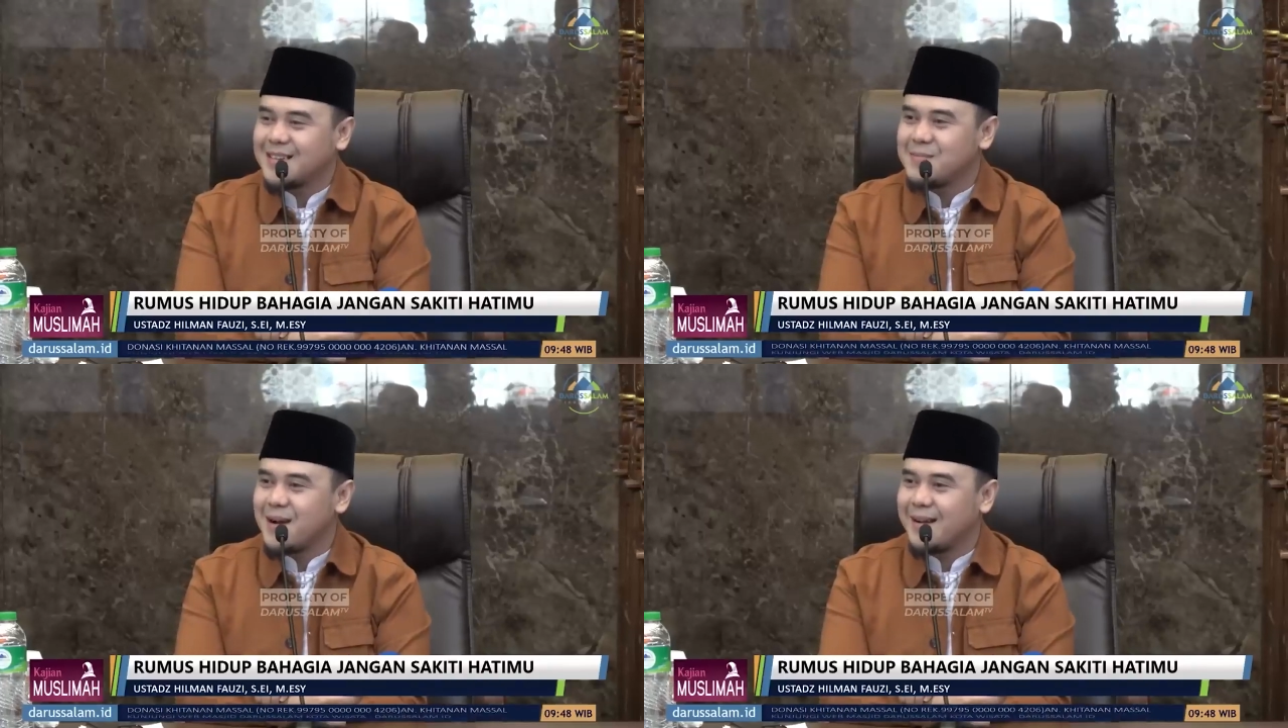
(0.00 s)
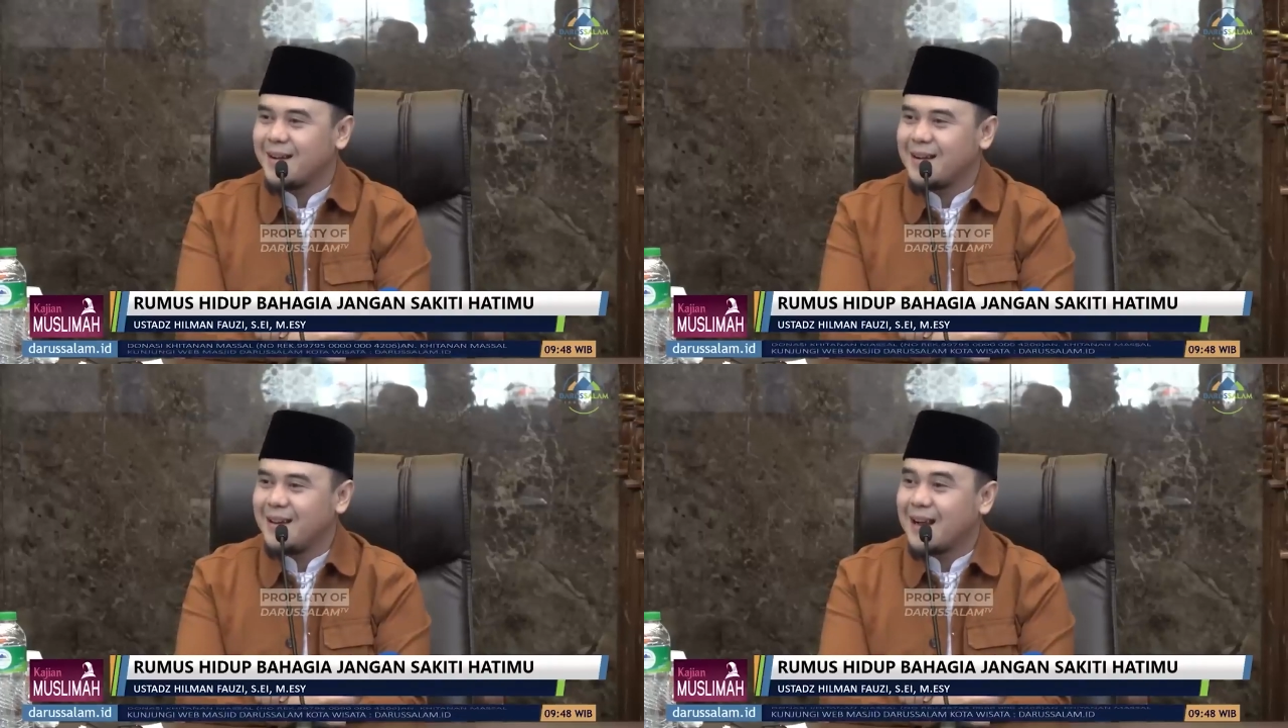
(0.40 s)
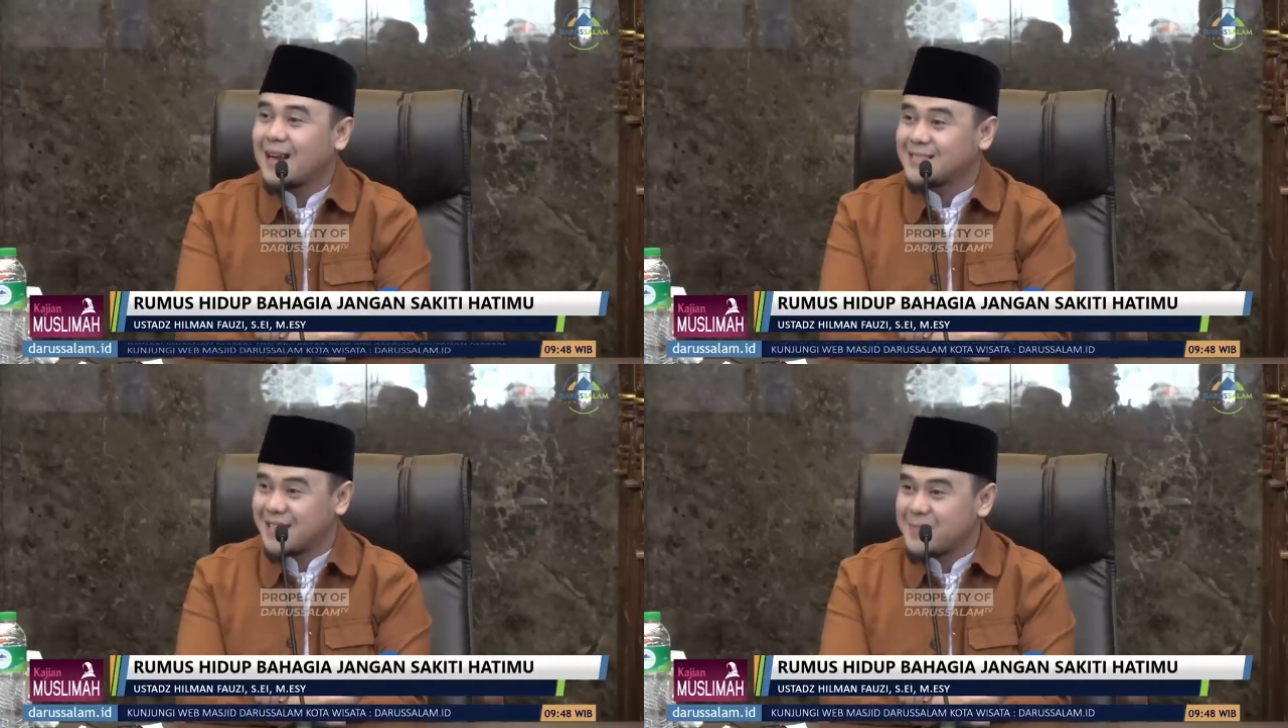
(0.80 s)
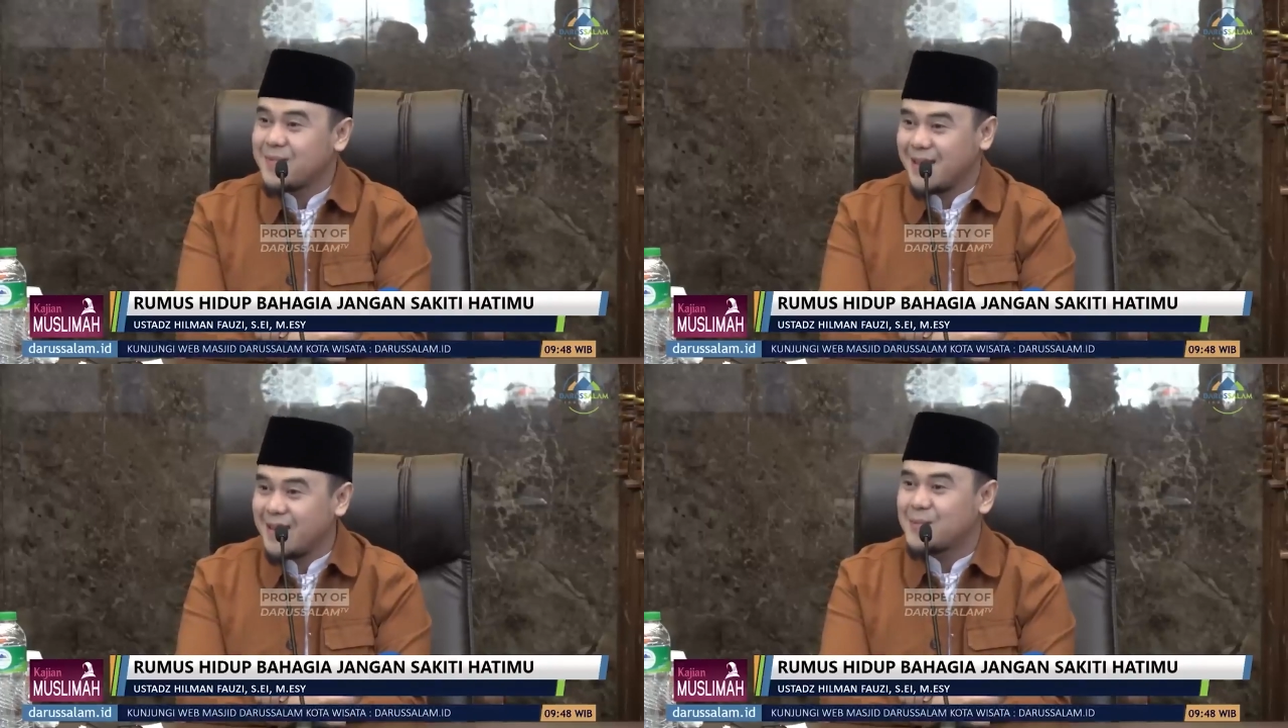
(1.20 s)
Gimana?
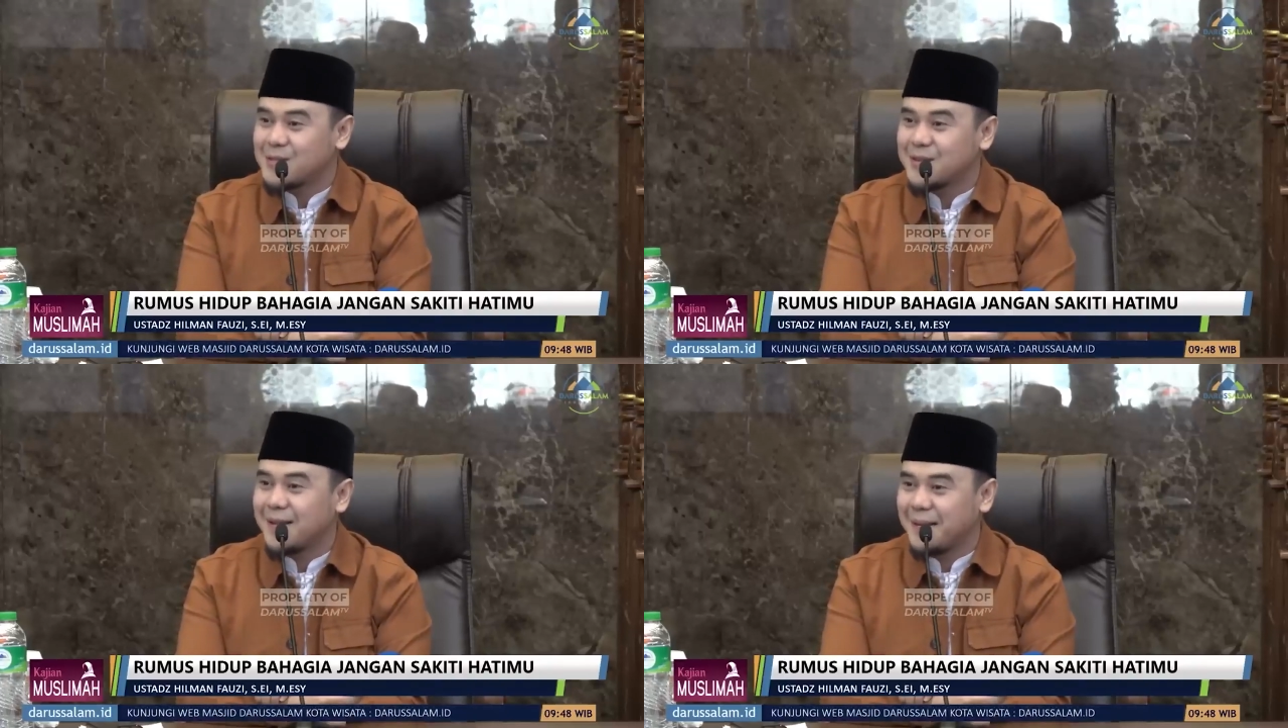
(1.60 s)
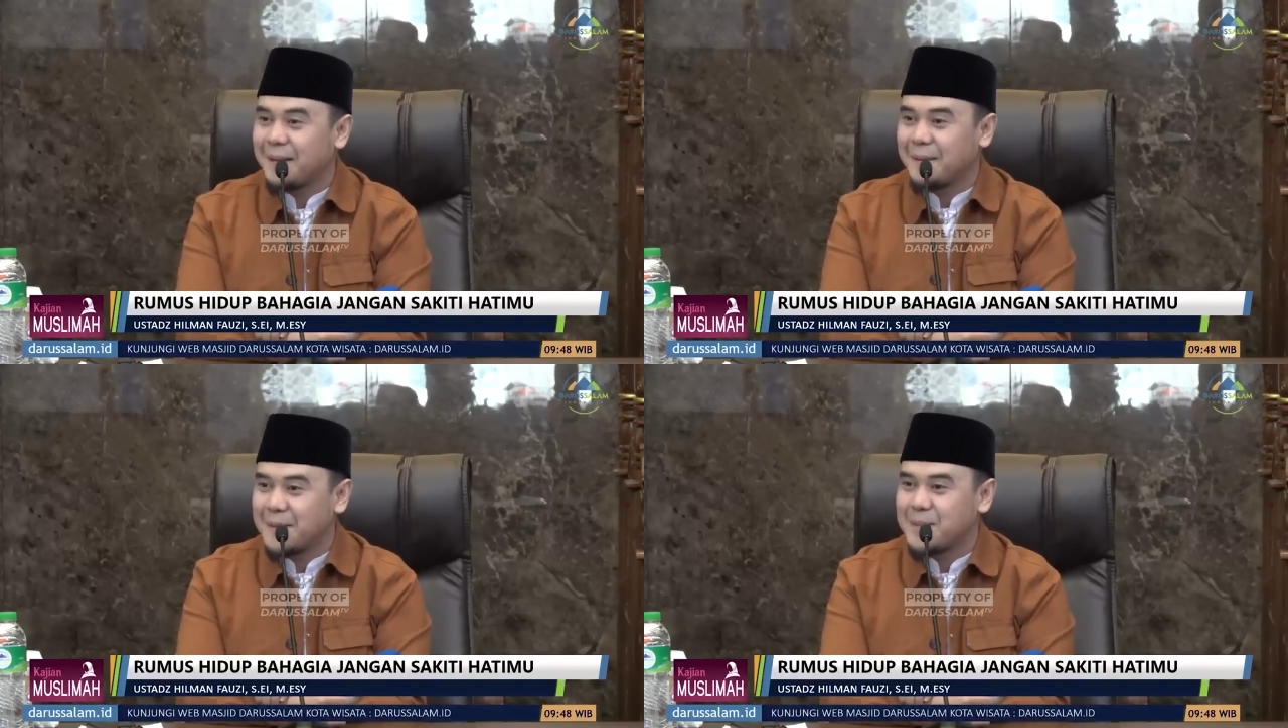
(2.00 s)
Kasep ya, Masya Allah.